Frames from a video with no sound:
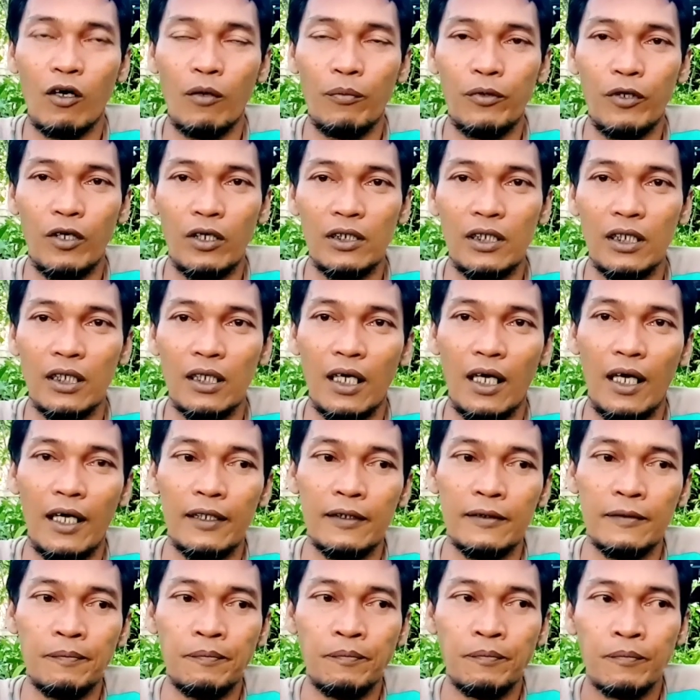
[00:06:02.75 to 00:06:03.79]
ngobrol dengan
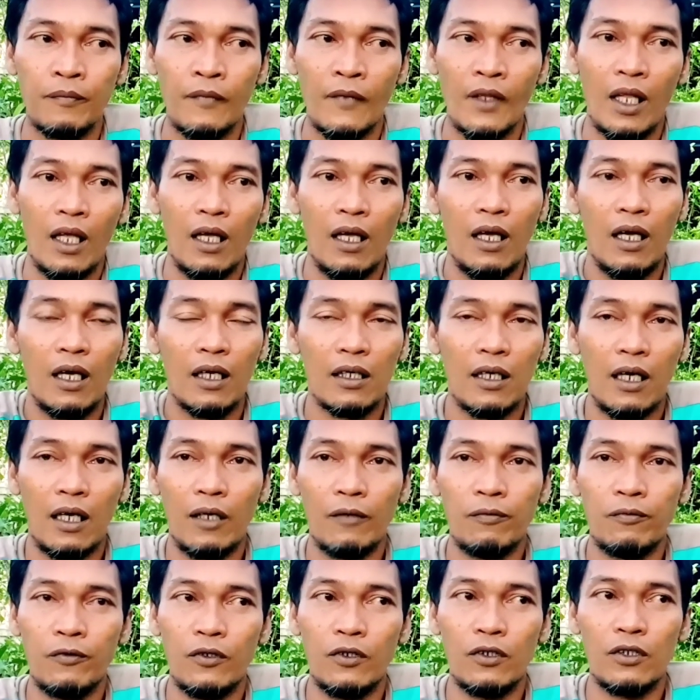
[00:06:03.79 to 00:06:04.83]

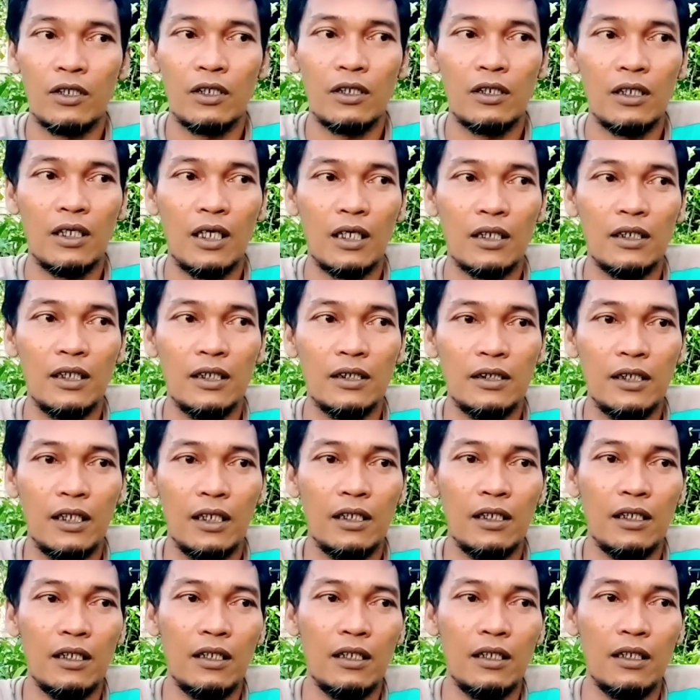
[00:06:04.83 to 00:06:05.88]
Carrefour yang di
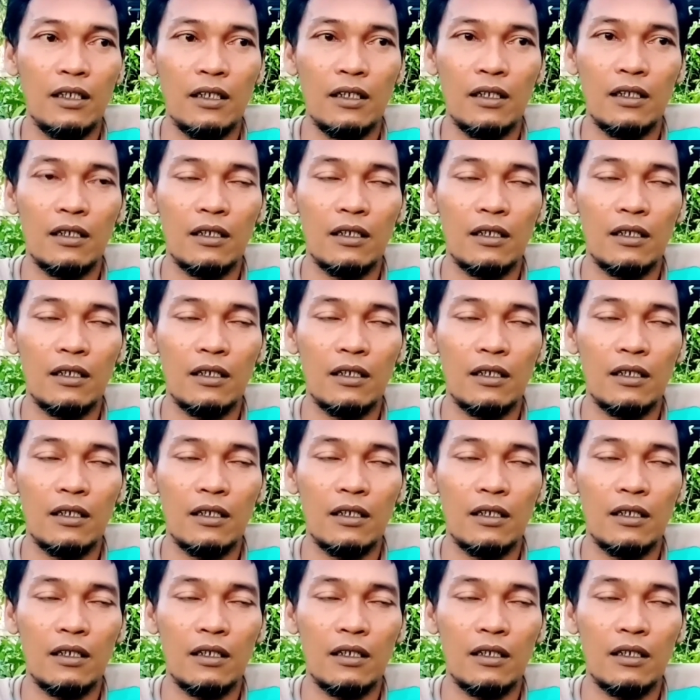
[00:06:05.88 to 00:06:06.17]
sini